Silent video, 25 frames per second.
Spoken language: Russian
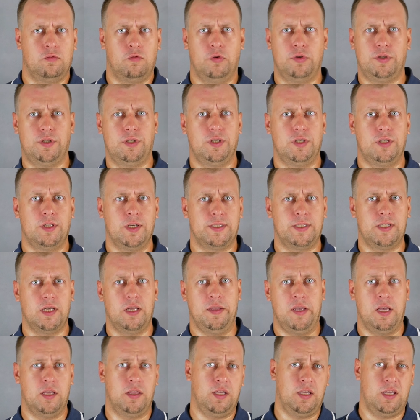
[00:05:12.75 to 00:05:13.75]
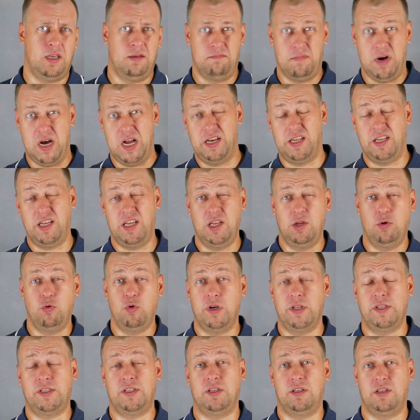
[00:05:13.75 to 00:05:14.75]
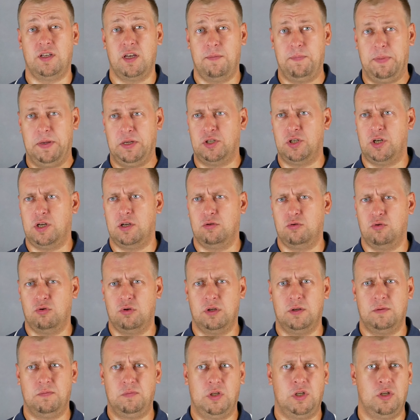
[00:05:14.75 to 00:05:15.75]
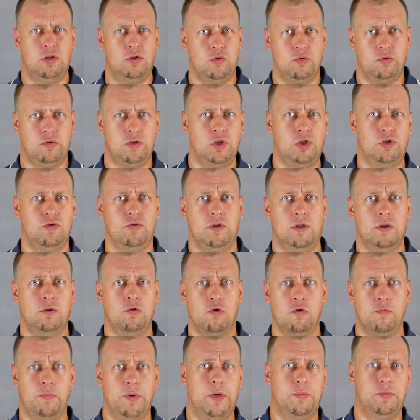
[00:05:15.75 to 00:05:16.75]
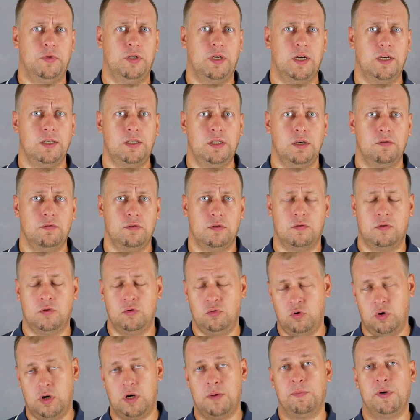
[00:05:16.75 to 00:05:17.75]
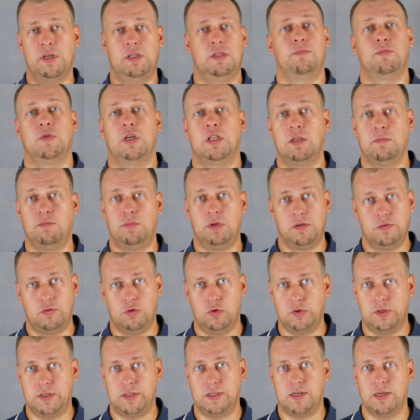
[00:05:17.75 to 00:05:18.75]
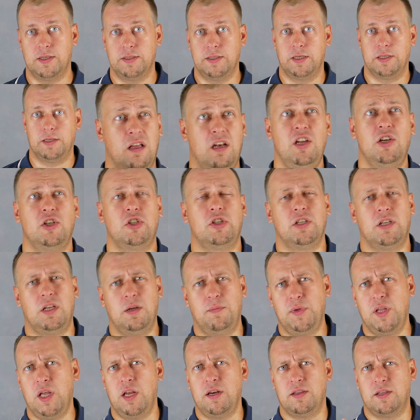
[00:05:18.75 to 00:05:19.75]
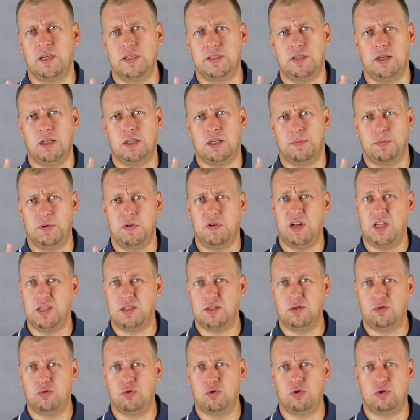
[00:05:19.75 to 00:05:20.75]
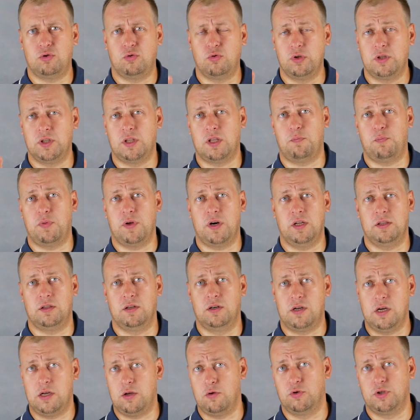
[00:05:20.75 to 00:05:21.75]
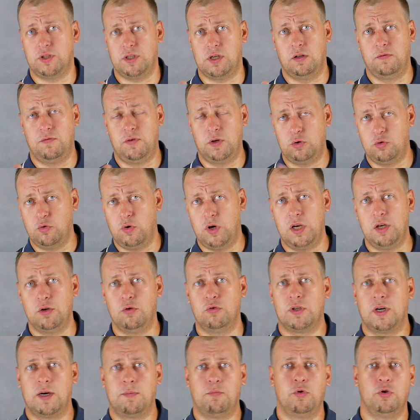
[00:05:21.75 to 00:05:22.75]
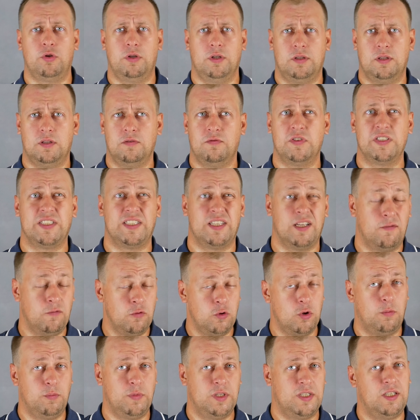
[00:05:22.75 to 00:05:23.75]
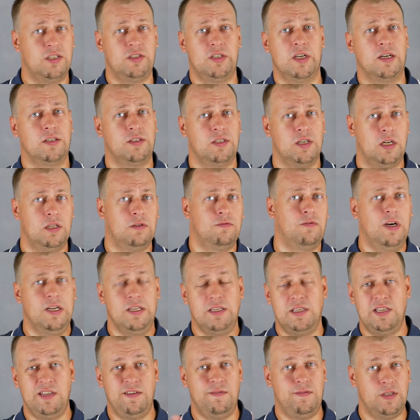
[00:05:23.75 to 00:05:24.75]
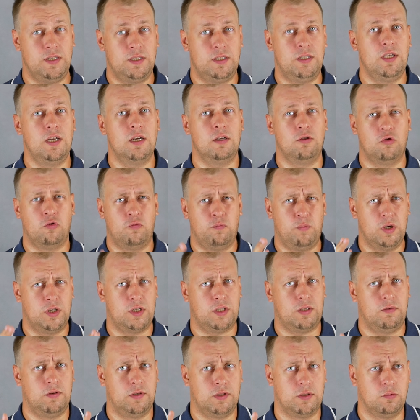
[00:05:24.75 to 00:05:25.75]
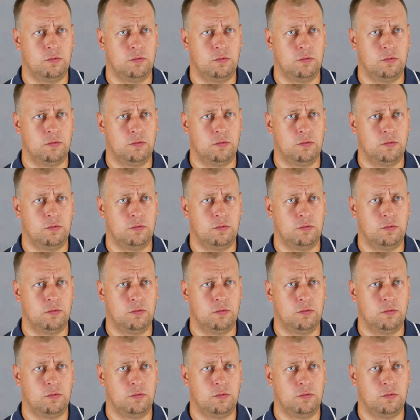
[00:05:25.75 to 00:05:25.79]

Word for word: это вовсе недостатки, а такие маленькие нюансики, опять же, которые не несут ничего такого прям негативного, но об этом надо было все-таки сказать. Лично для меня недостатком является то, что этот оператор, как я уже сказал, виртуальный, он работает в основном на сетях Теле2, не везде, но в большинстве